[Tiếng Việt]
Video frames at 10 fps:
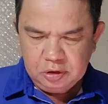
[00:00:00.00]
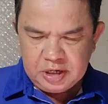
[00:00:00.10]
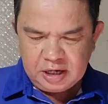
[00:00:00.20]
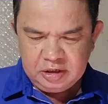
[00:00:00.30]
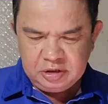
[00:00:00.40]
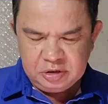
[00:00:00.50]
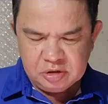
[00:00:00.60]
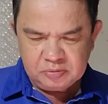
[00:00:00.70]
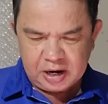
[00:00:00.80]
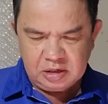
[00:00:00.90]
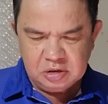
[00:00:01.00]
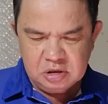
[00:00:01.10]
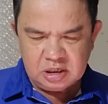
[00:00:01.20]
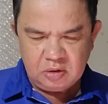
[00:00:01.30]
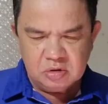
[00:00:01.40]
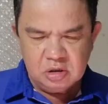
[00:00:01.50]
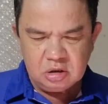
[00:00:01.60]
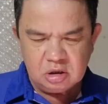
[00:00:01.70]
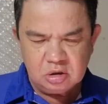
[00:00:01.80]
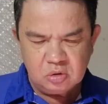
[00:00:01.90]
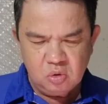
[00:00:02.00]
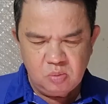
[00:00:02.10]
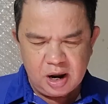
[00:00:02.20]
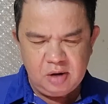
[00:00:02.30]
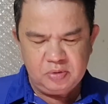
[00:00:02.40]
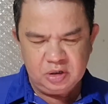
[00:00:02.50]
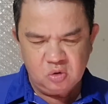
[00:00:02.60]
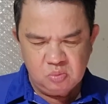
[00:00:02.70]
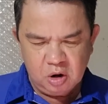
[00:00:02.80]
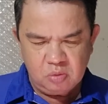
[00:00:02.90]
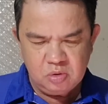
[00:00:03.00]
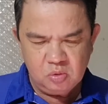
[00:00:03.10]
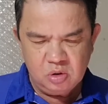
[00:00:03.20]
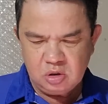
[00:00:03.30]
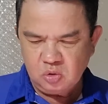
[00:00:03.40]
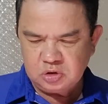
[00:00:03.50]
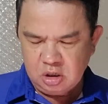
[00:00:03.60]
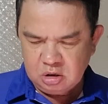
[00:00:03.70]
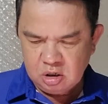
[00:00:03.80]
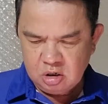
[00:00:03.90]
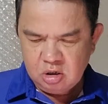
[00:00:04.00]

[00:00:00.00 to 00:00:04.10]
Khi đang đi trên đường Vạn Hương theo hướng từ khu 3 về khu 1, quận Đồ Sơn,